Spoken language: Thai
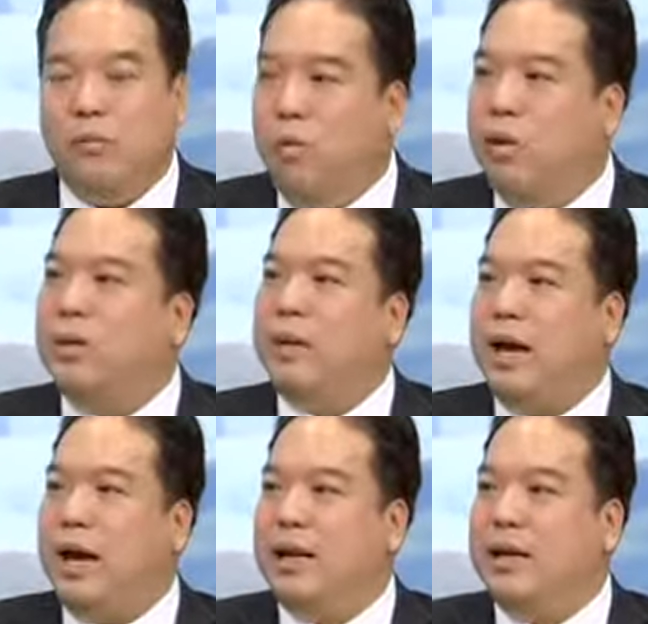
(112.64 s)
เราพูดกันมา
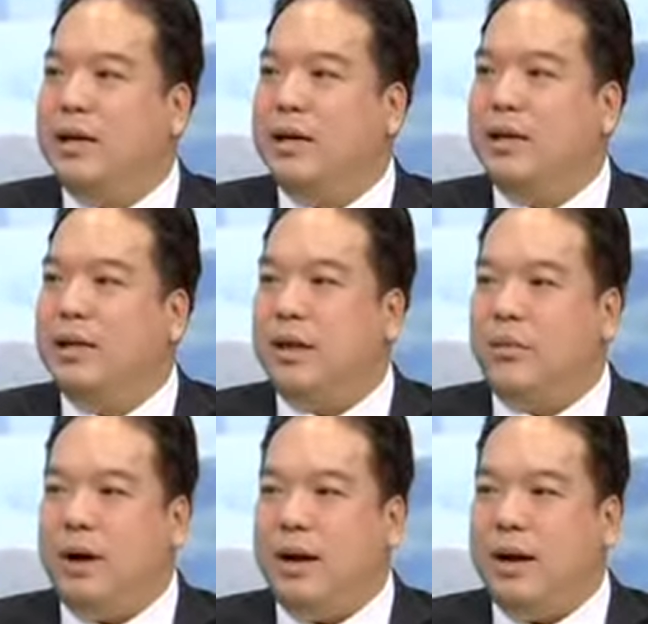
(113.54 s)
นานใช่
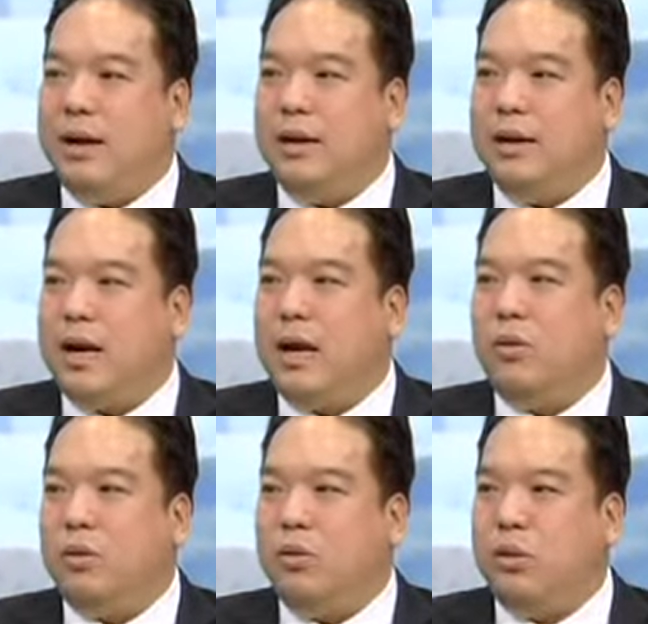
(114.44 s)
แต่ว่าเรื่องการ
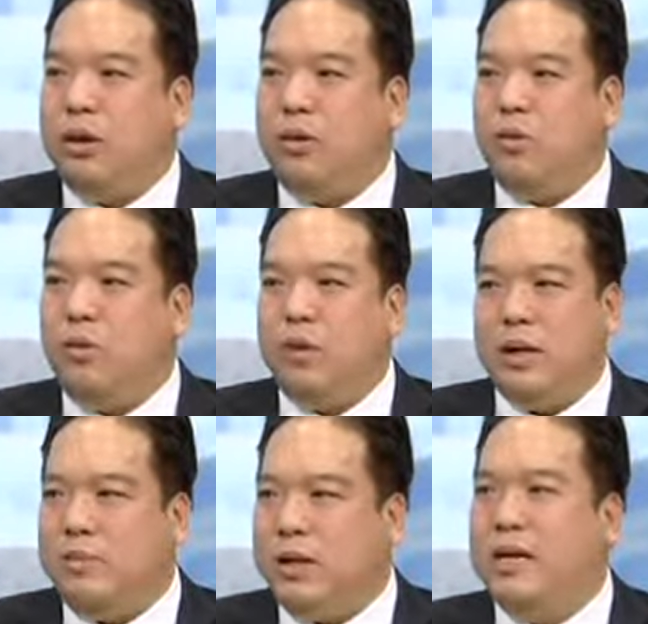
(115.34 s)
ลงทุนเนี่ยโอ้มั
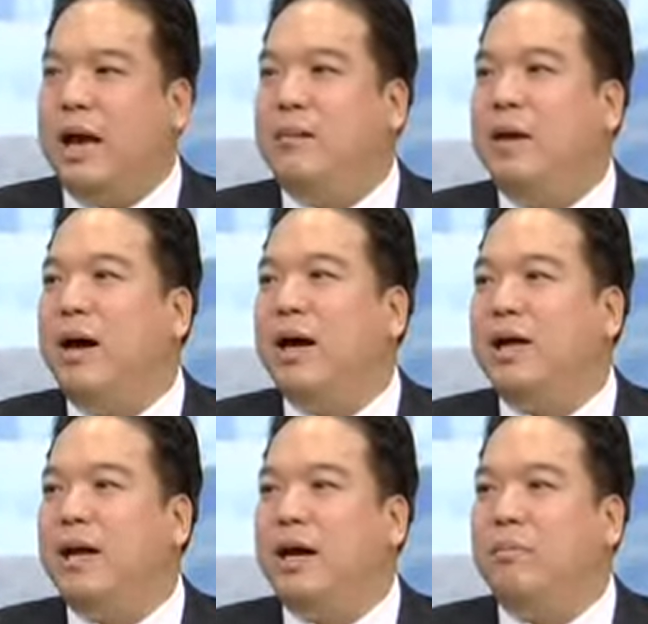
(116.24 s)
นมันใหญ่มาก
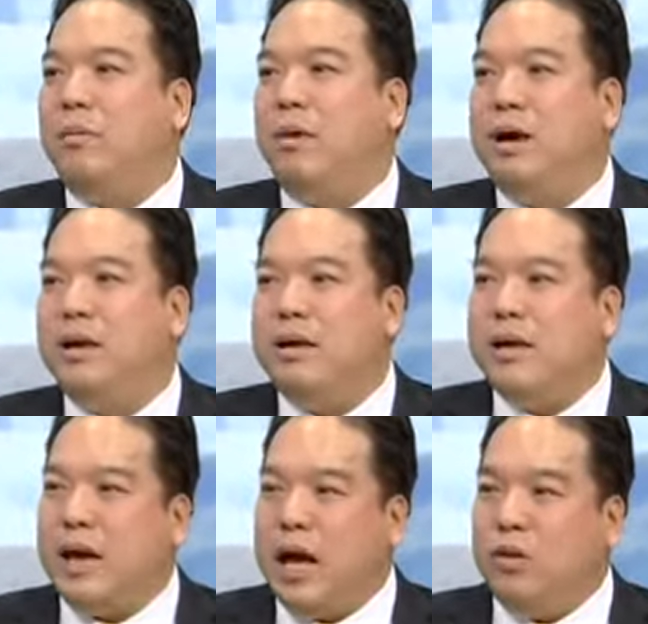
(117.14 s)
นะครับเพราะว่า
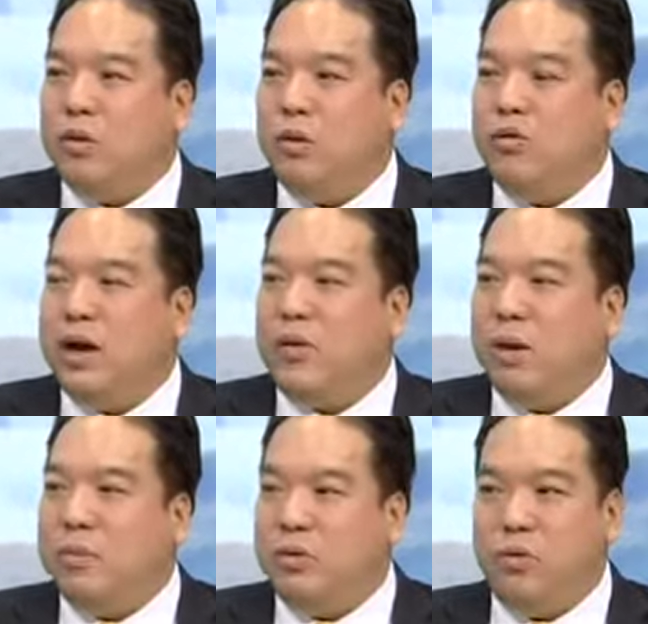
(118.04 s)
การลงทุนรถไฟ
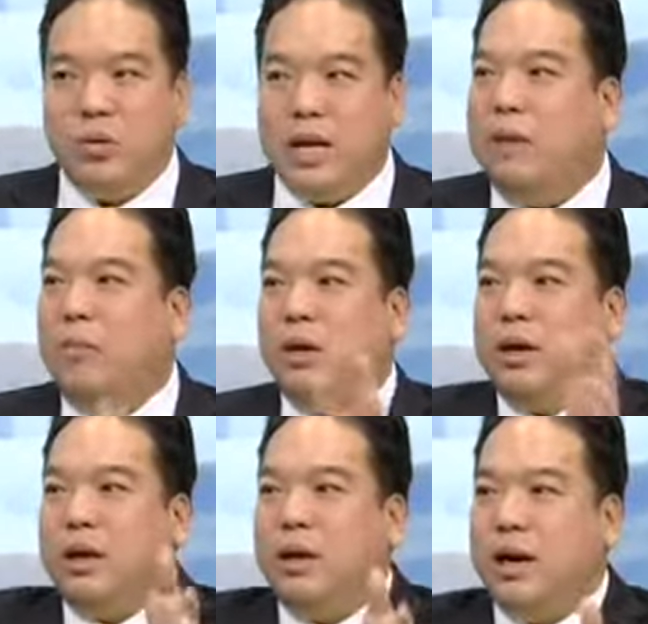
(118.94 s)
ความเร็วสูงทั้งหมด
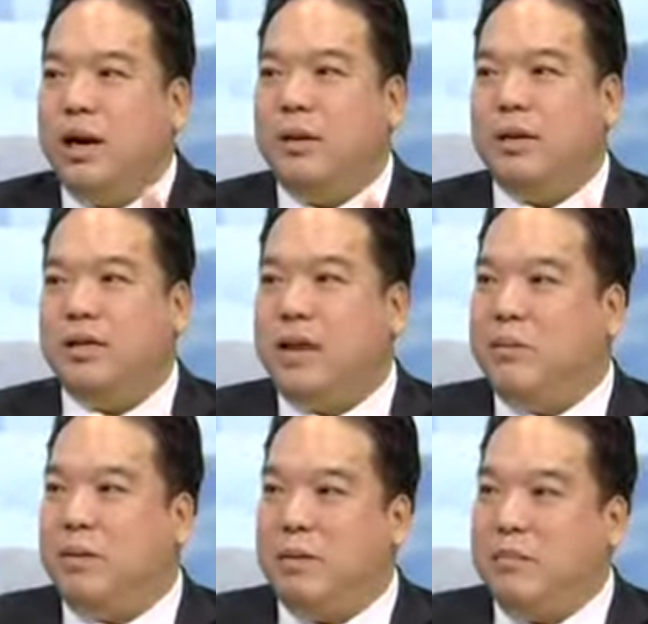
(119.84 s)
นะครับอาจจะใช้
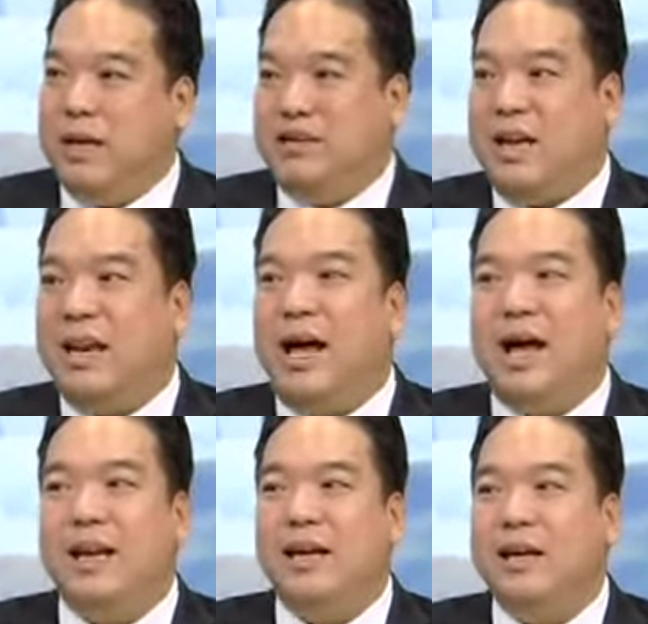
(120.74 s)
ประมาณ8ปดแสน
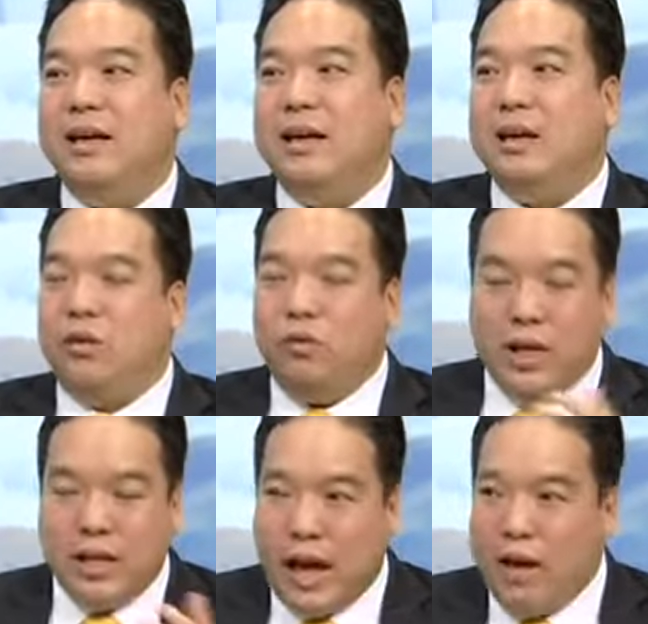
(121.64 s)
ล้าน รถ
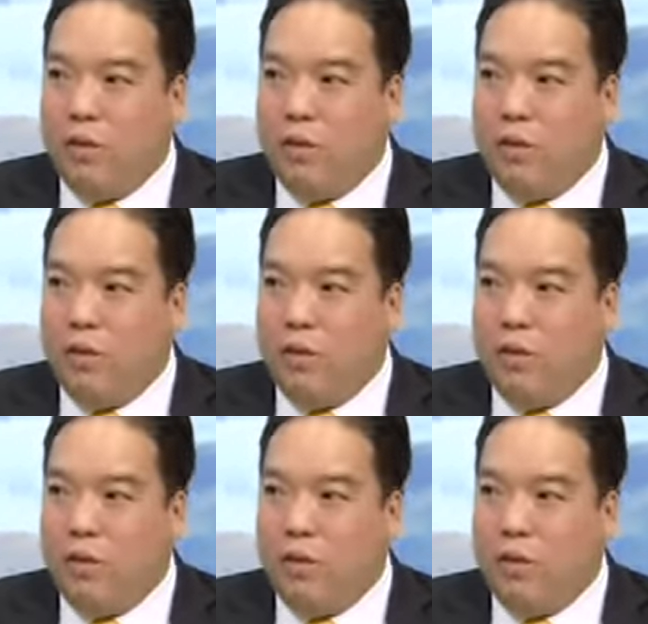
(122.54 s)
ไฟทาง